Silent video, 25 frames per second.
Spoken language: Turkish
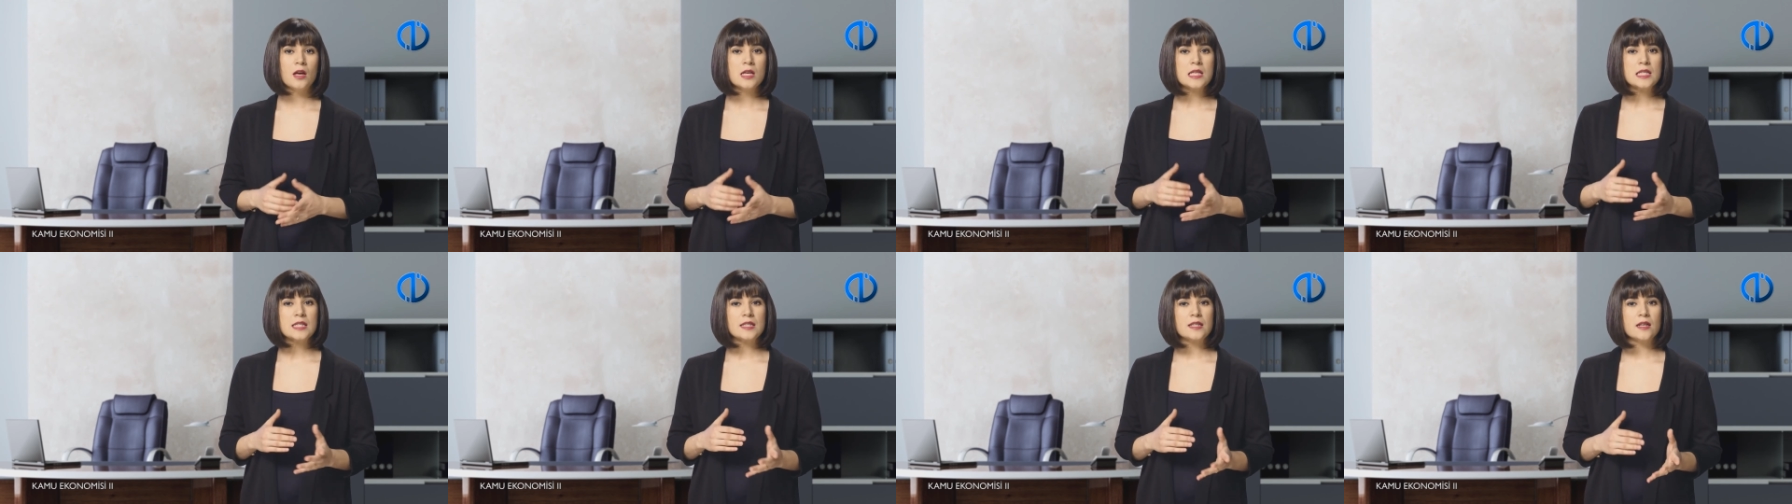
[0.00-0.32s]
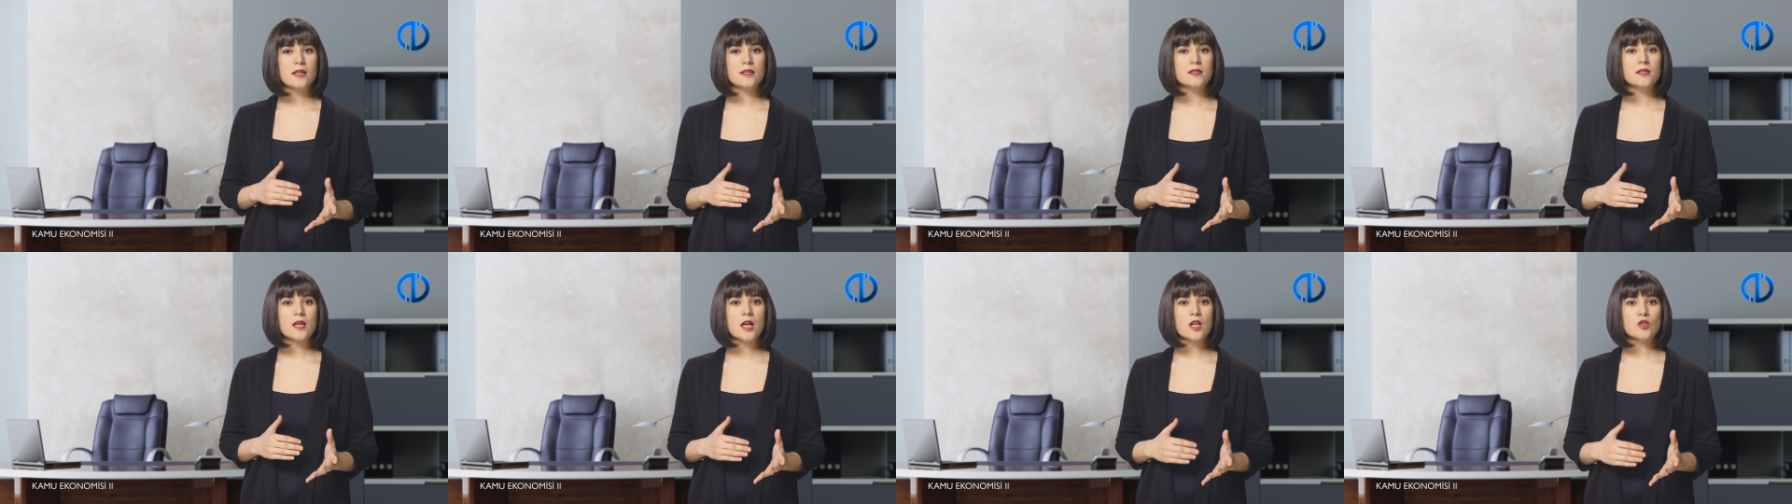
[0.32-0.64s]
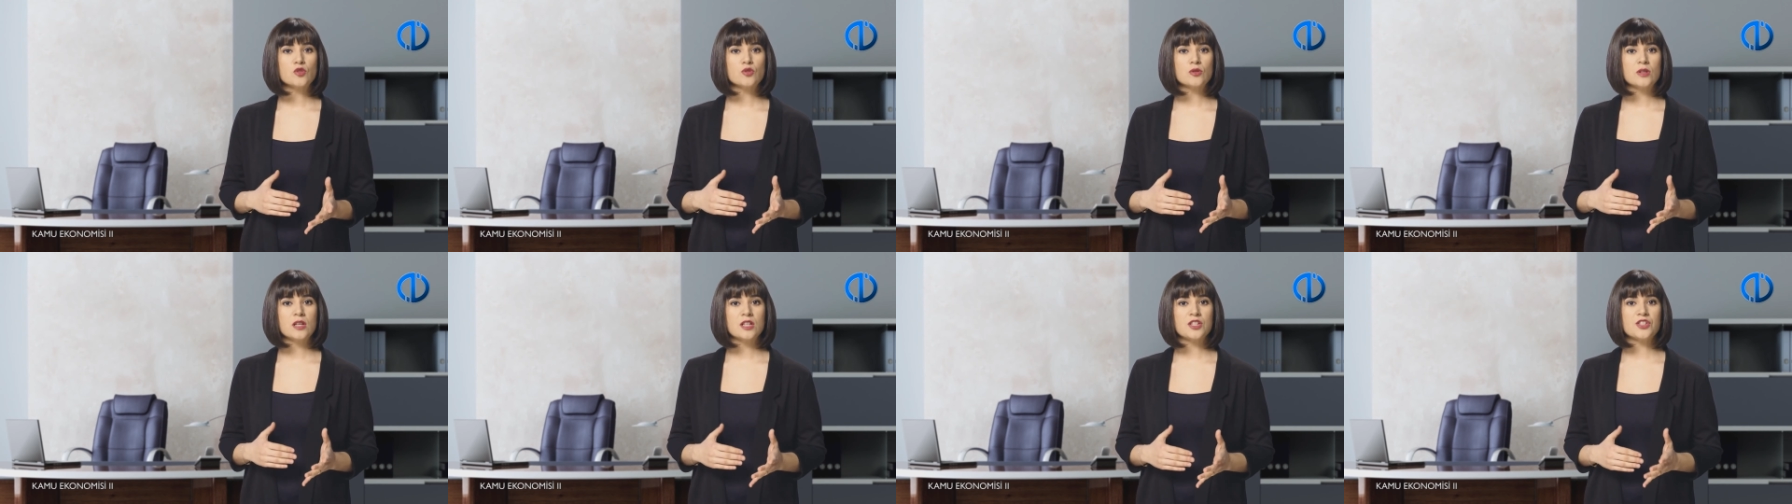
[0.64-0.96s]
Siyasal
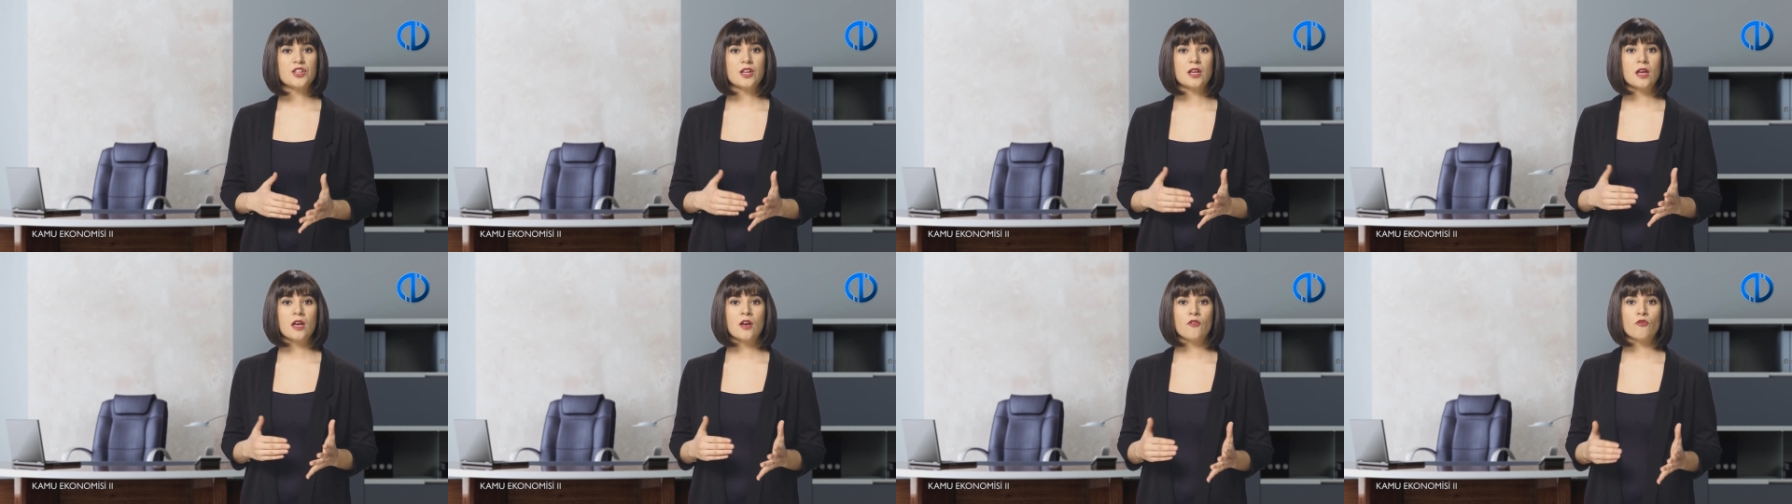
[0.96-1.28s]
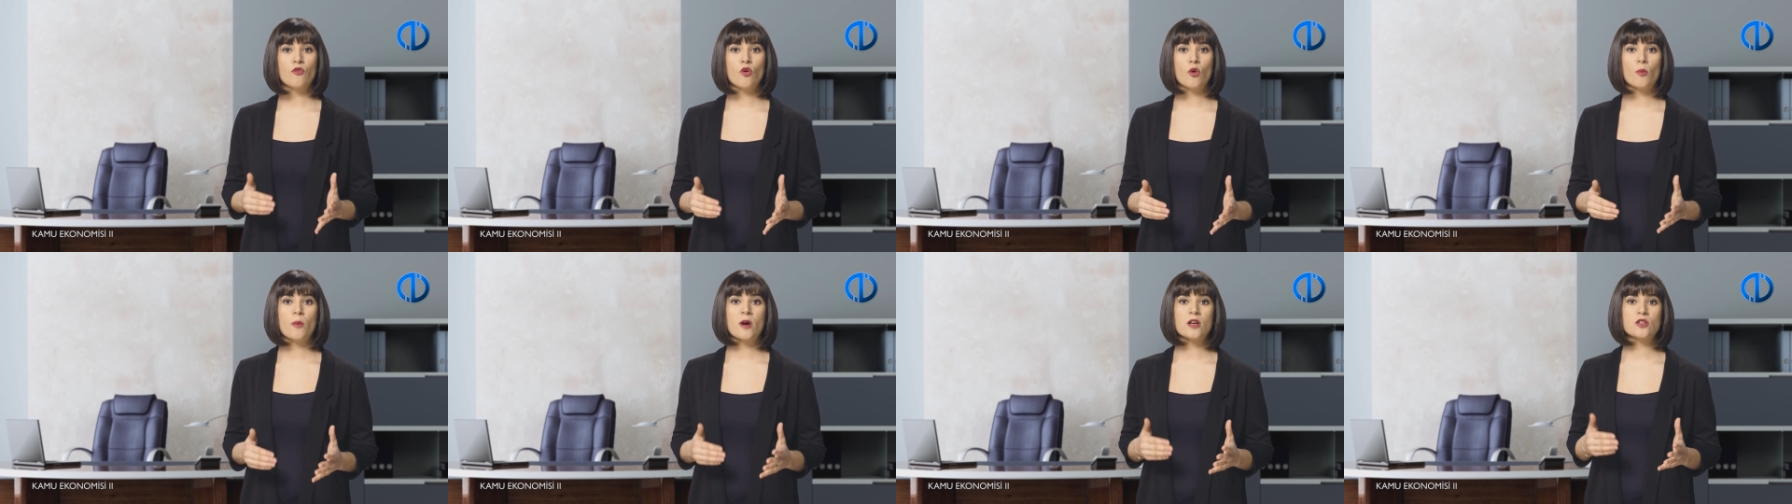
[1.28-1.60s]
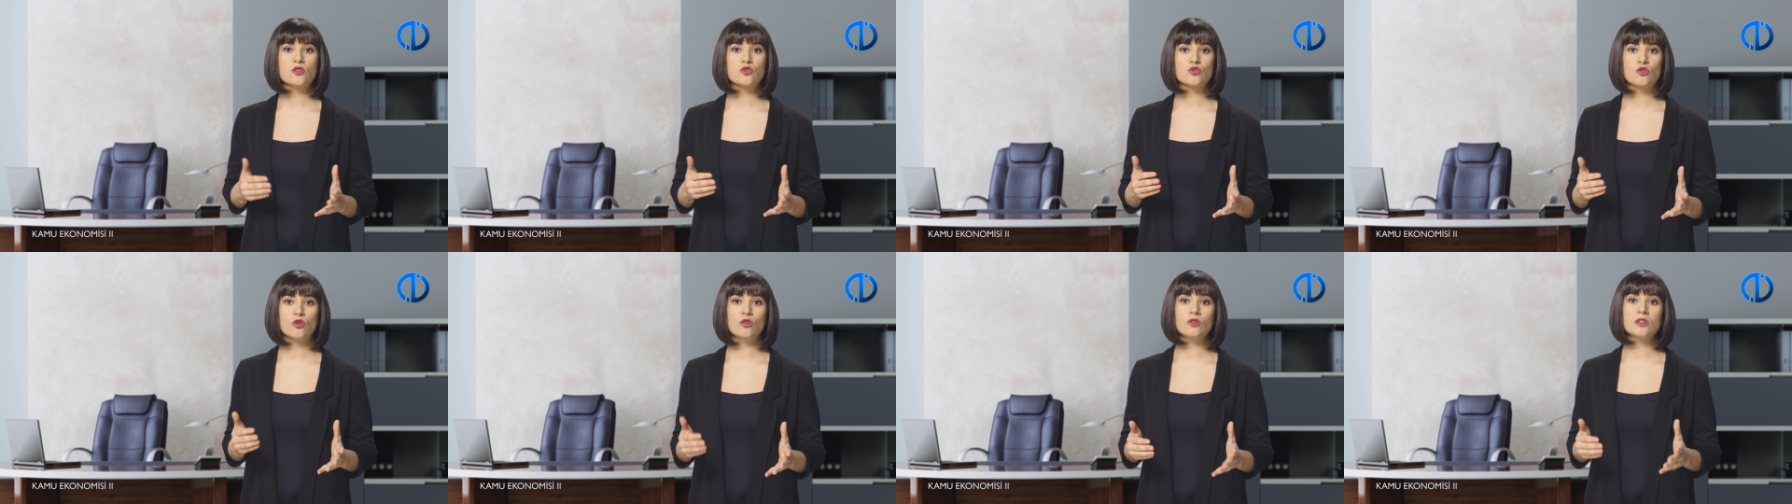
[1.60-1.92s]
süreçteki
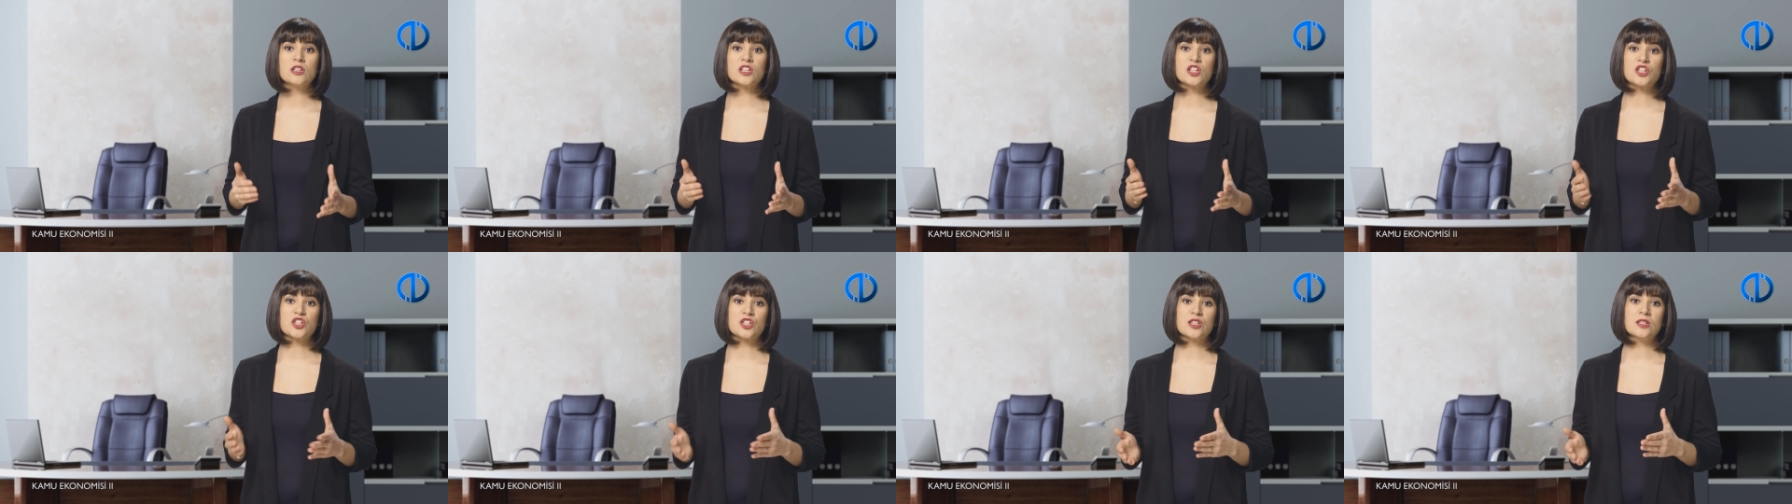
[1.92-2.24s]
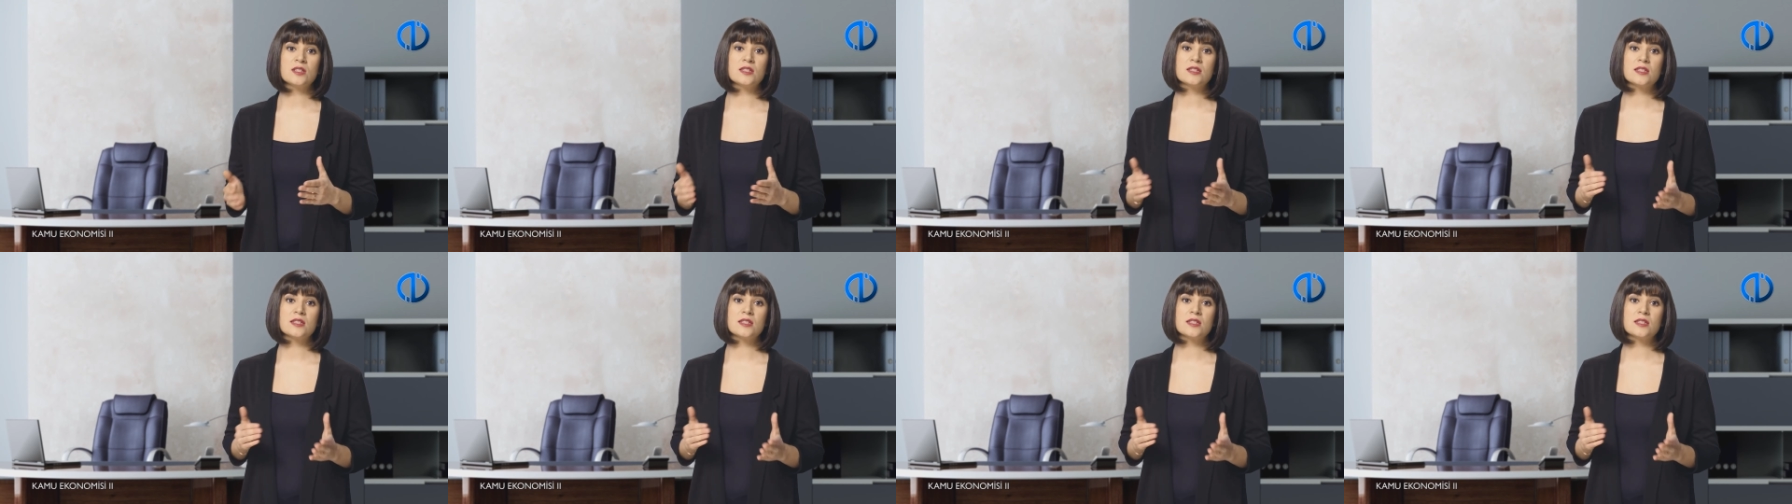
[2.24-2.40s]
enformasyon akışı